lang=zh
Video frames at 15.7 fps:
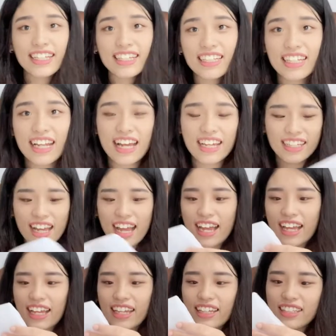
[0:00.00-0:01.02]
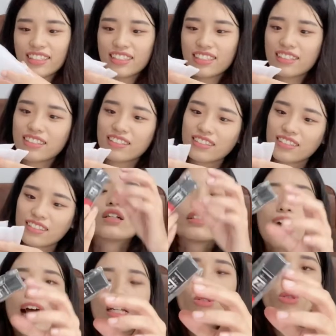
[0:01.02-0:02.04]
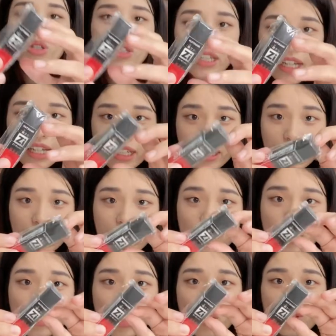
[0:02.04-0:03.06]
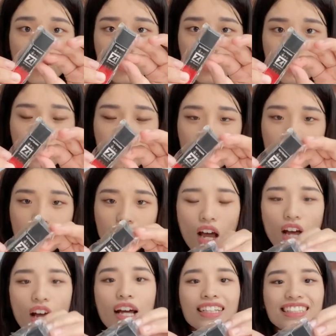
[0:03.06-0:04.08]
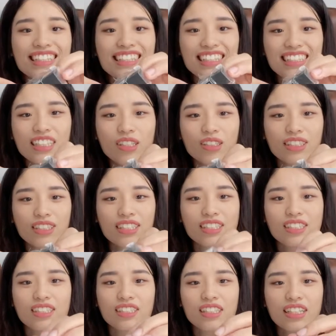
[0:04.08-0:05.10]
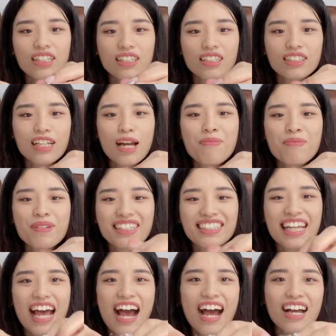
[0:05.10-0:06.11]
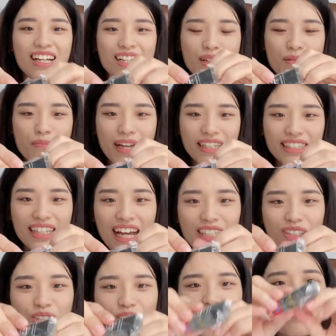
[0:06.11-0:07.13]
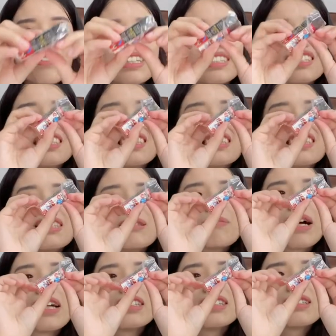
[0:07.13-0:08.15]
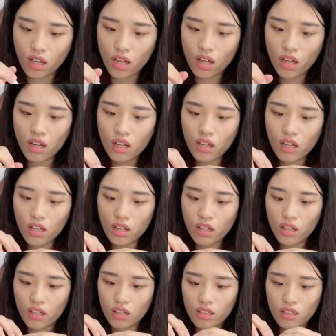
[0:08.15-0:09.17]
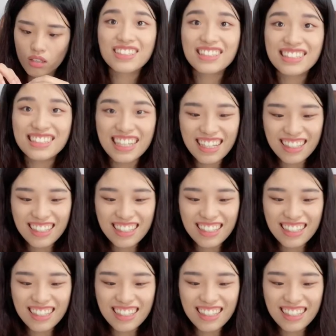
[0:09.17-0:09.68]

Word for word: 一个来开这个，他说可以收集哦，这个是有磁力的橡皮擦，买太久都忘记自己买什么。哦，我知道